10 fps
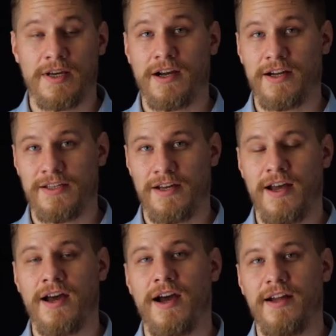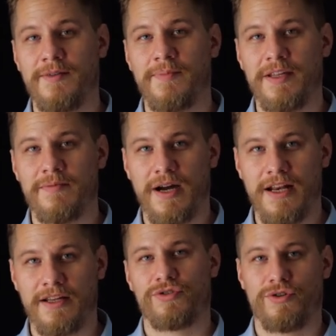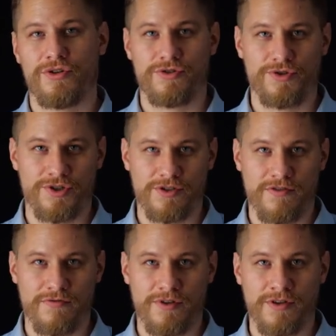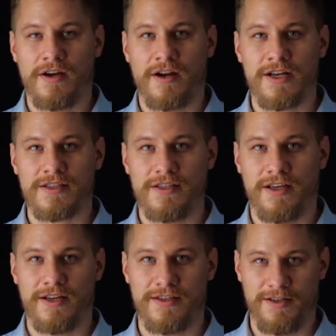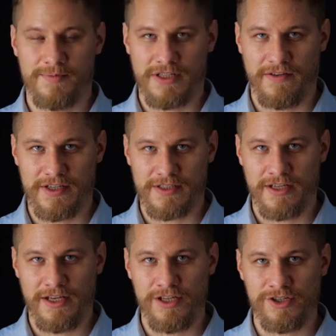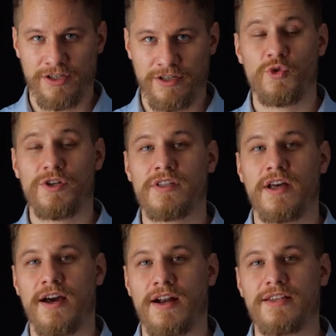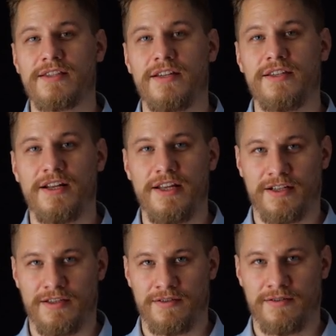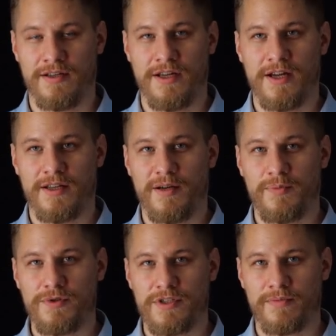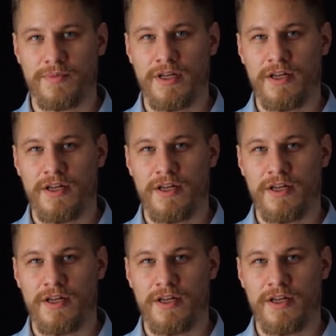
Хотя они понимали, что существует разный тип славянской речи, то есть разные диалекты. Допустим,